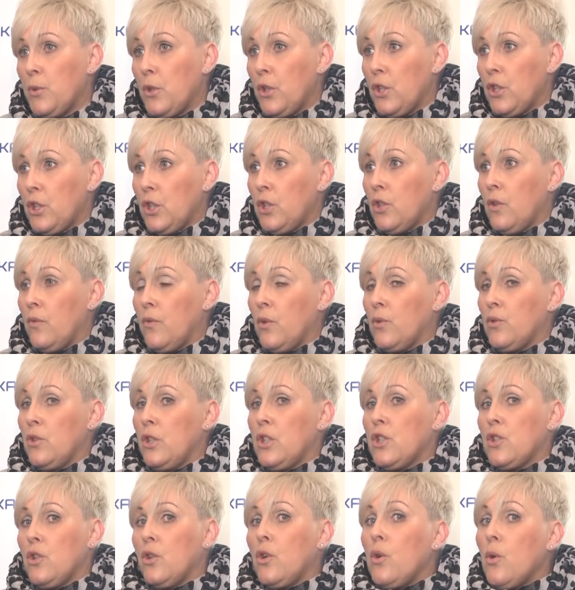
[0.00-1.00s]
priorytetową
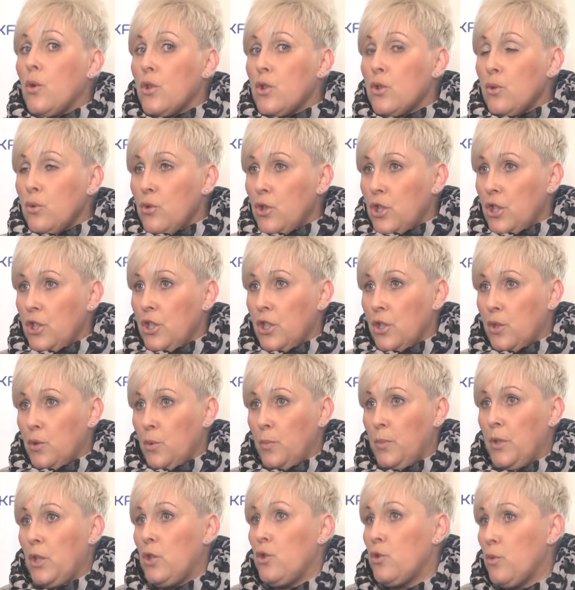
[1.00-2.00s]
to jest około
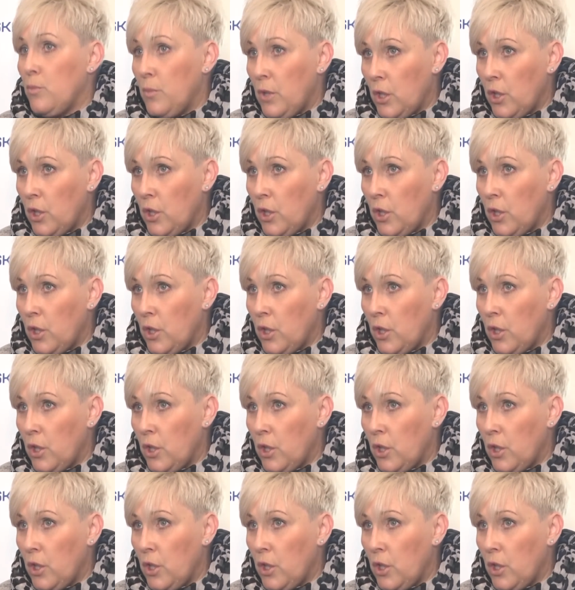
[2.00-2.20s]
135